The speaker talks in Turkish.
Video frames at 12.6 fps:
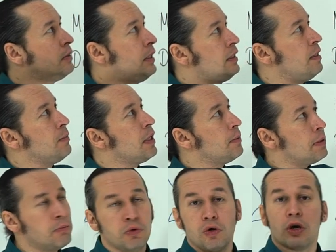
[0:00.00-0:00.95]
Dediğim
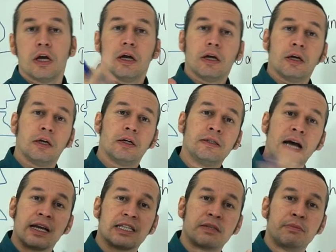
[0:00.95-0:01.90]
gibi bu e,
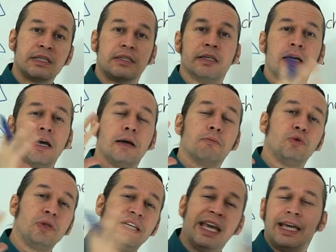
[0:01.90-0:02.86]
dersimizde
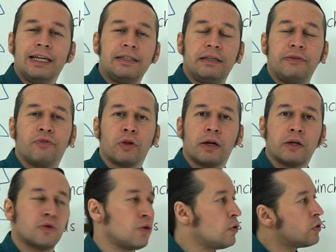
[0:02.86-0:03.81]
bunu giyin itif
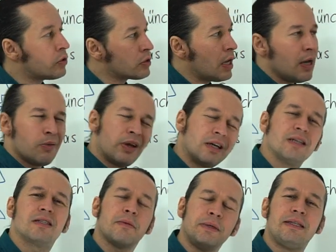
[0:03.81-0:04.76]
olarak görüyoruz.
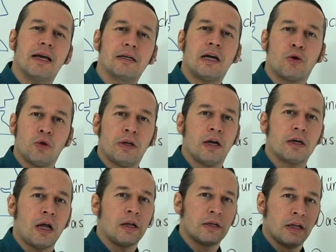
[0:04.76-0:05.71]
kısa bir tekrar
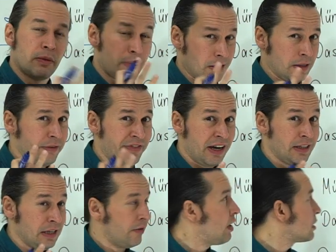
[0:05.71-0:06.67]
olarak algılamakta
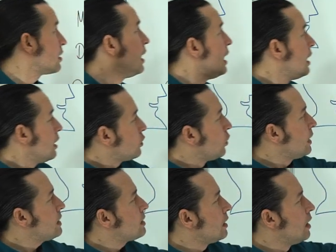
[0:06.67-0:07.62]
fayda var.
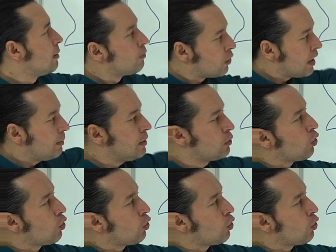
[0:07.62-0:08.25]
Dolayısıyla burayı bir